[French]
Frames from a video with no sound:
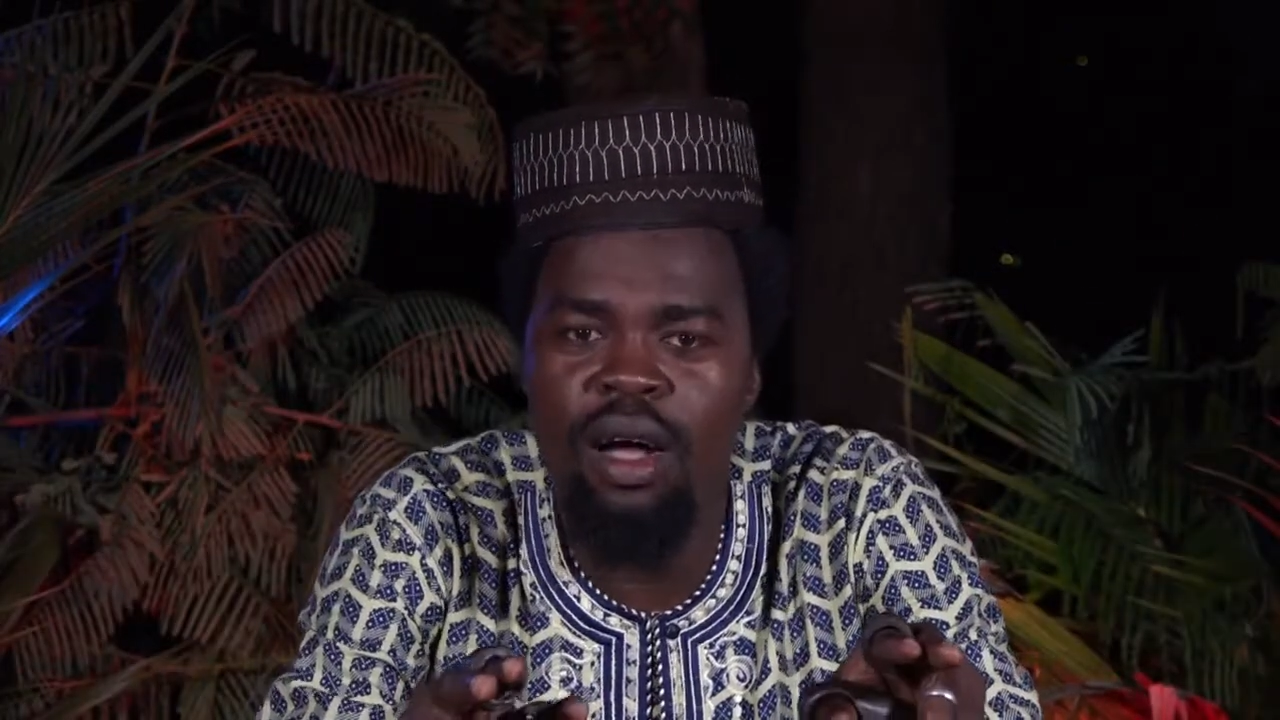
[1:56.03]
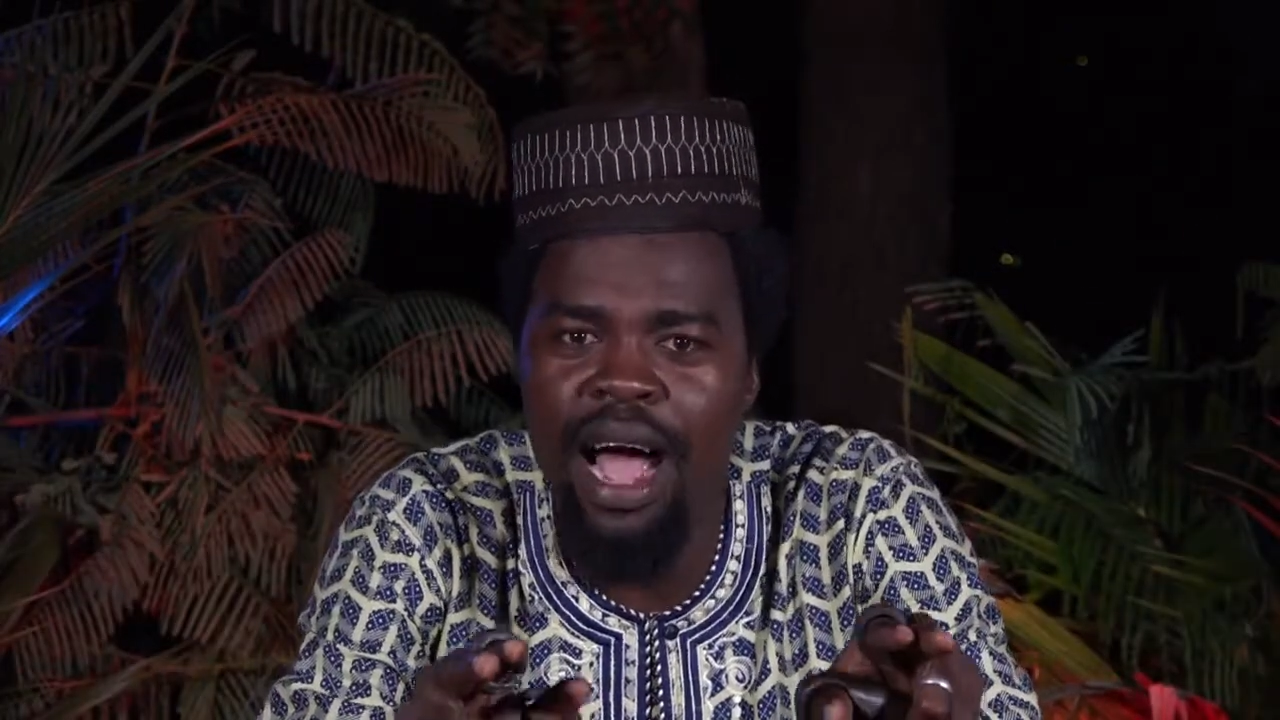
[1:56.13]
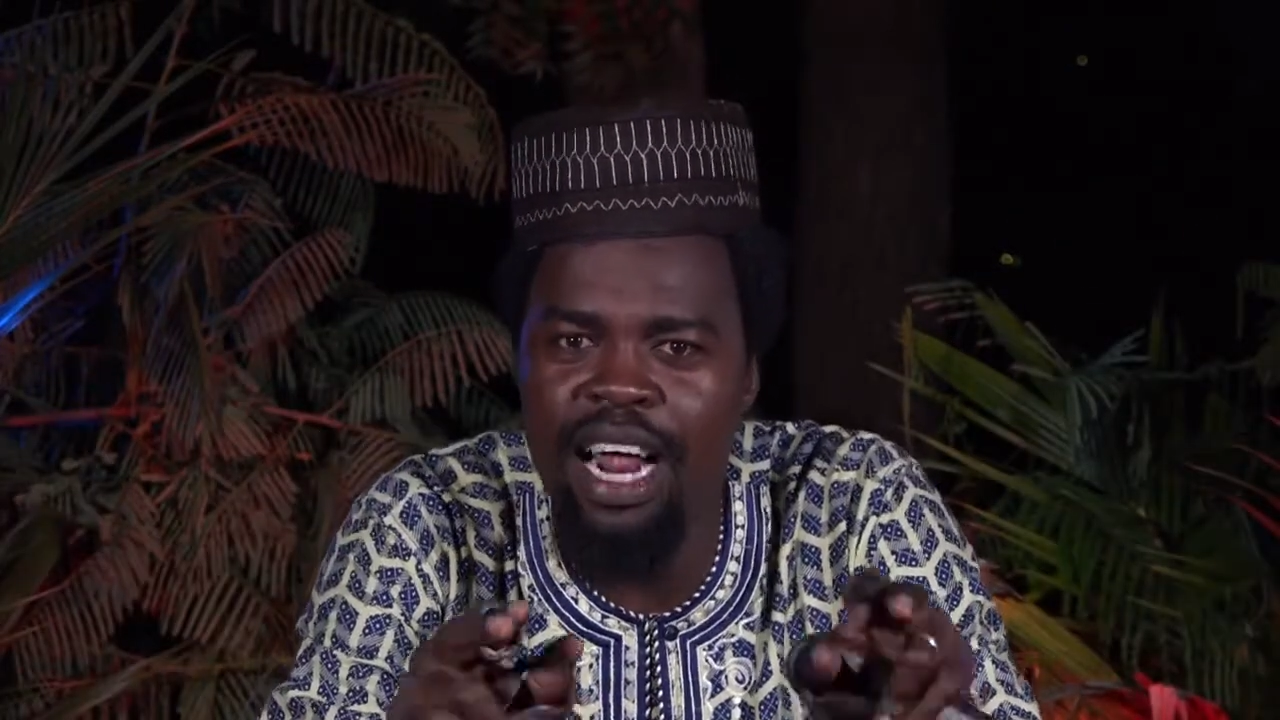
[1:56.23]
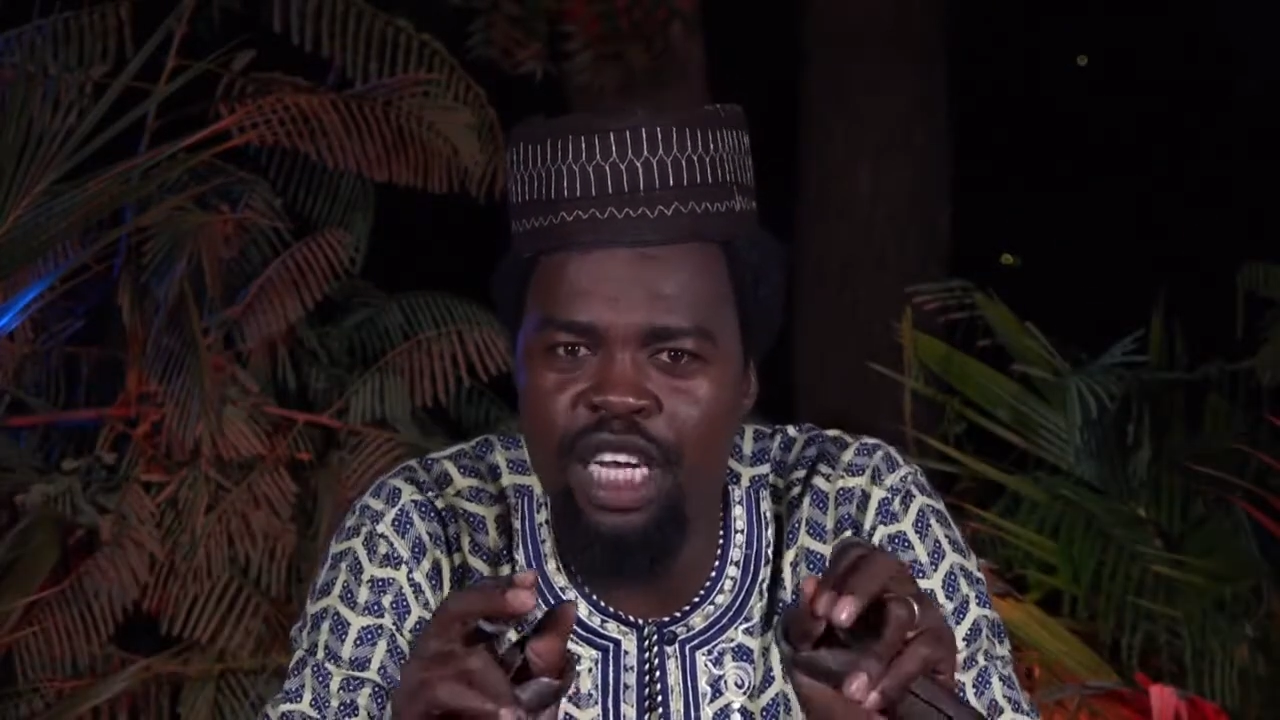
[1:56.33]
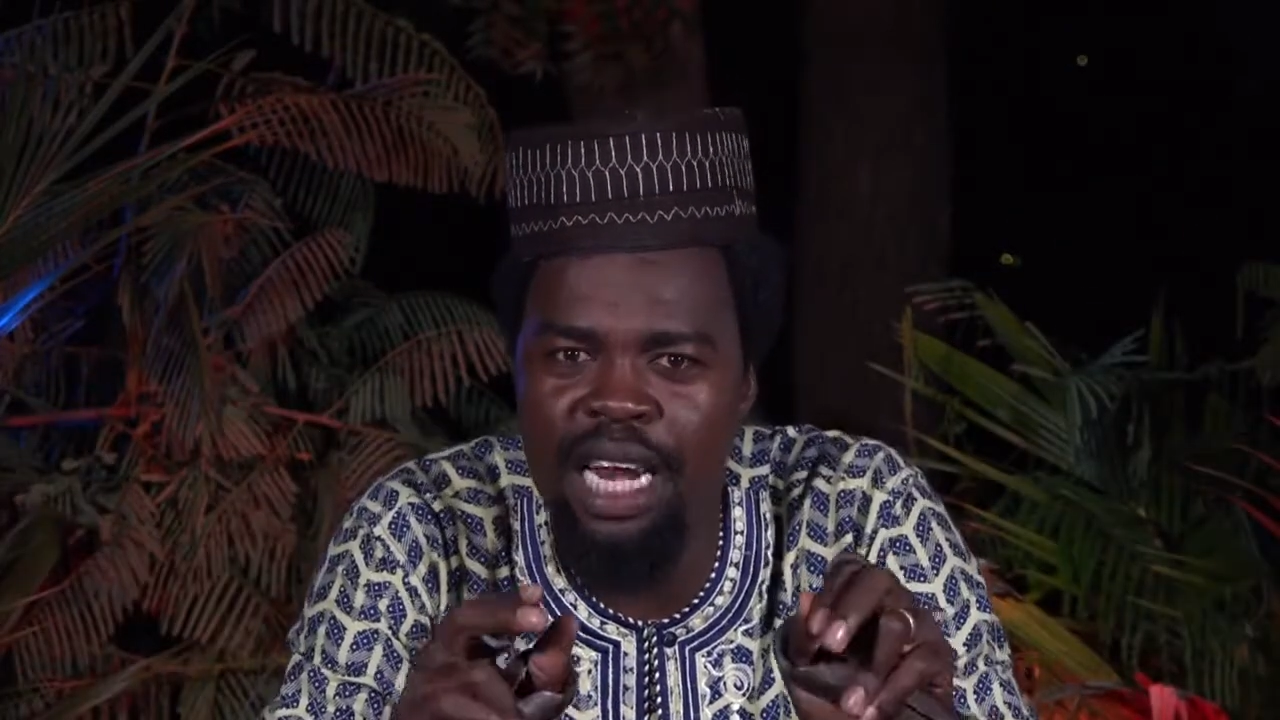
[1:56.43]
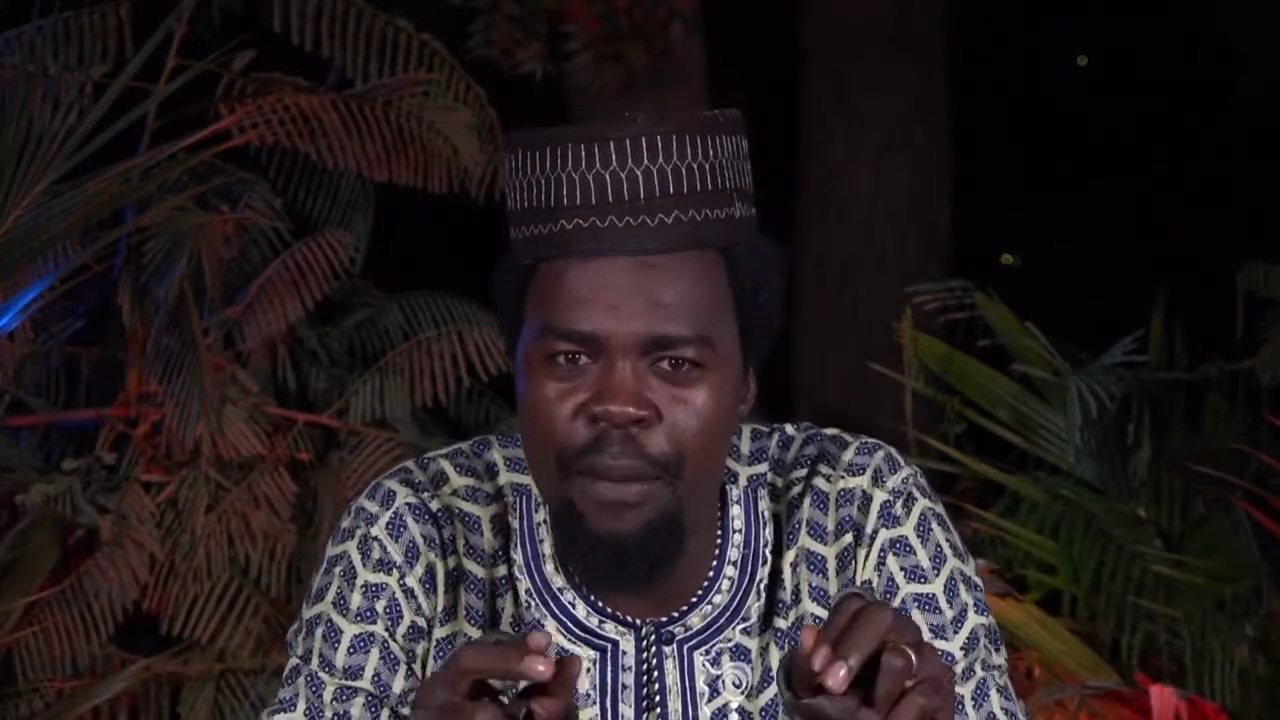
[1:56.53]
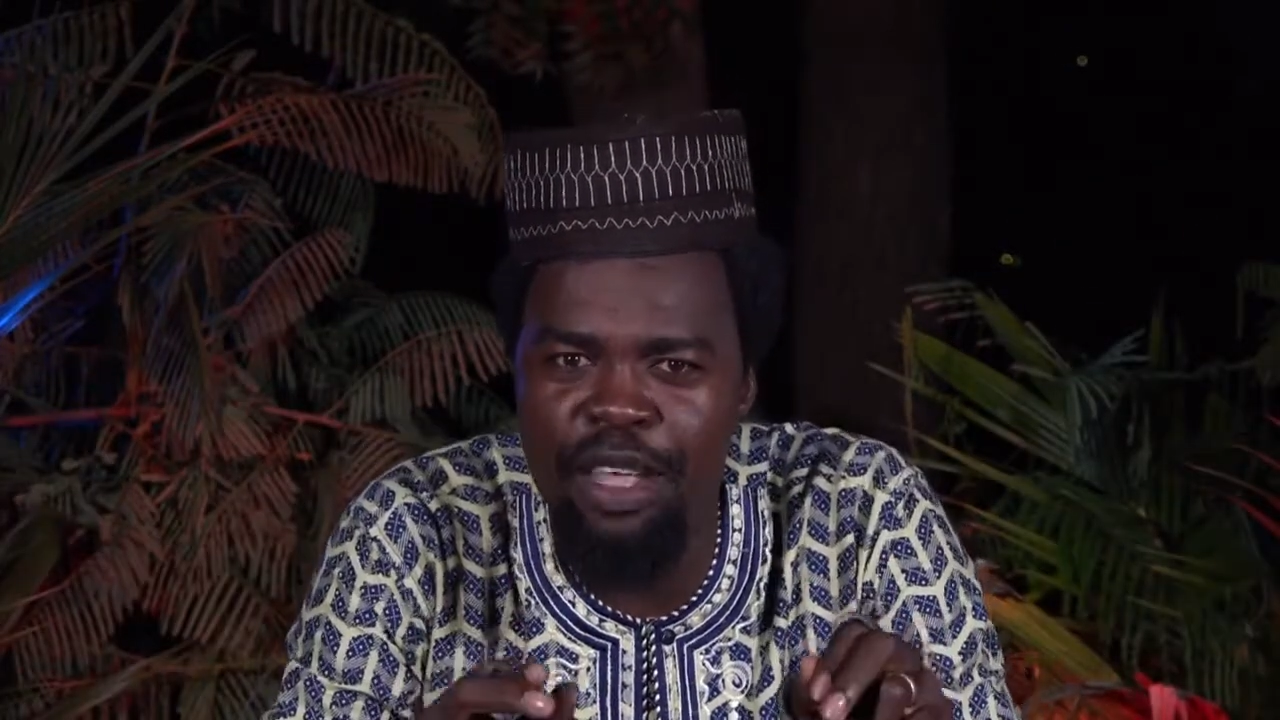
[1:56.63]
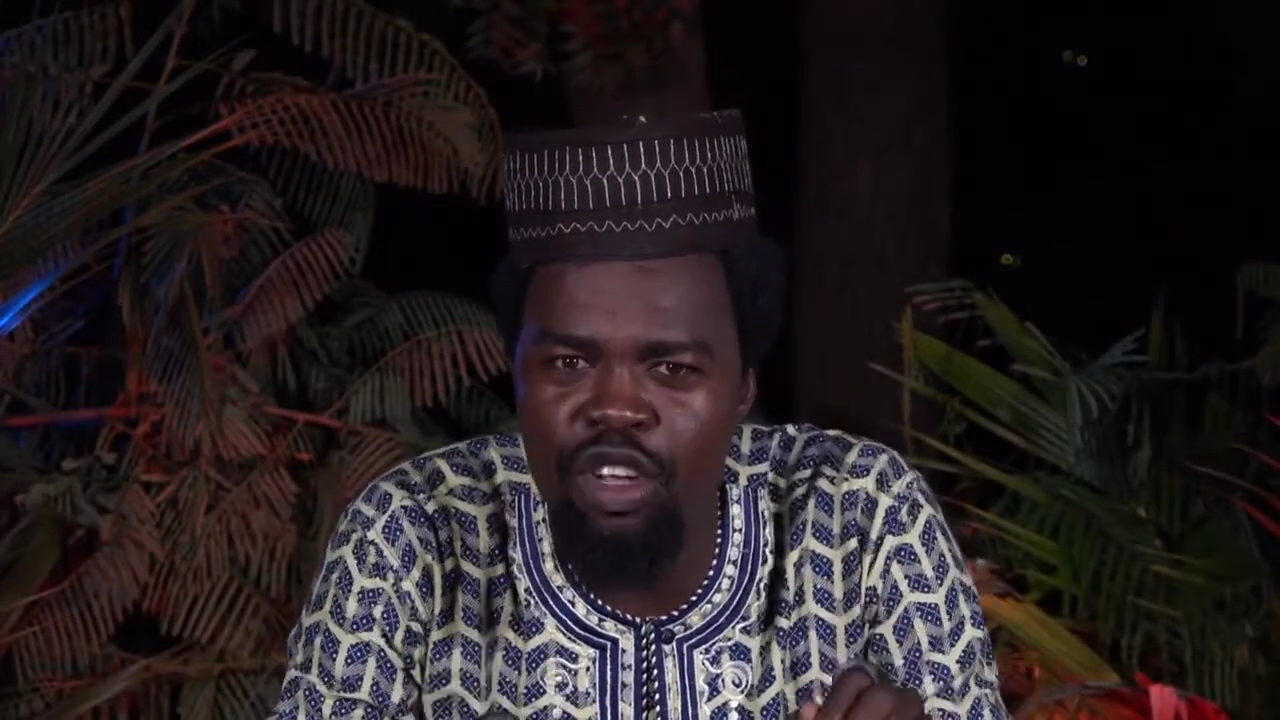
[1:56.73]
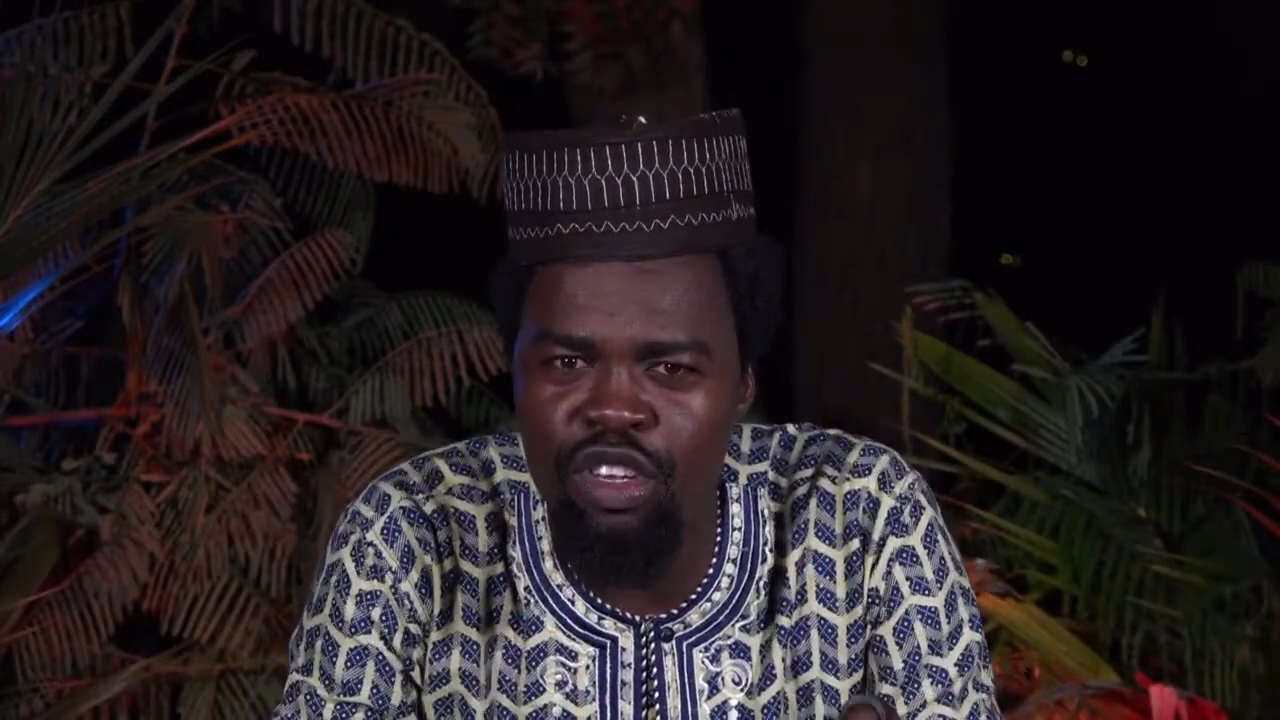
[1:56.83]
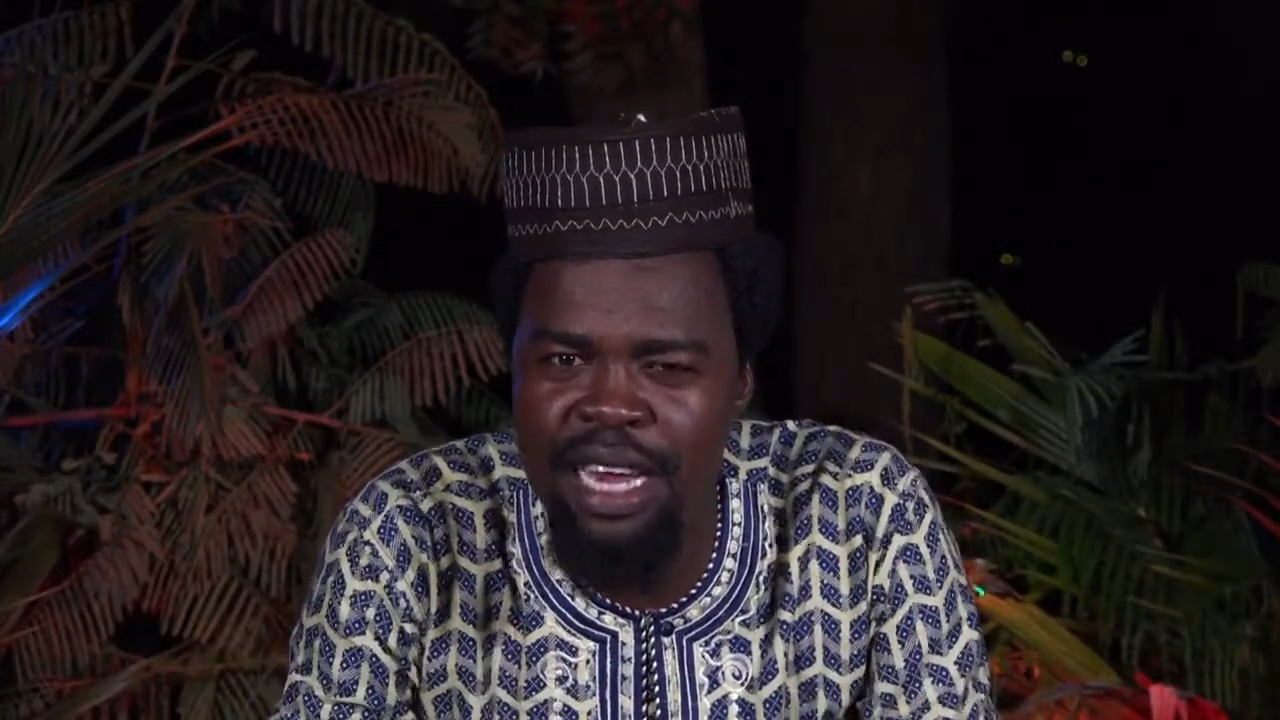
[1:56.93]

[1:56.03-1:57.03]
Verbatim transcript: Car j'ai l'habitude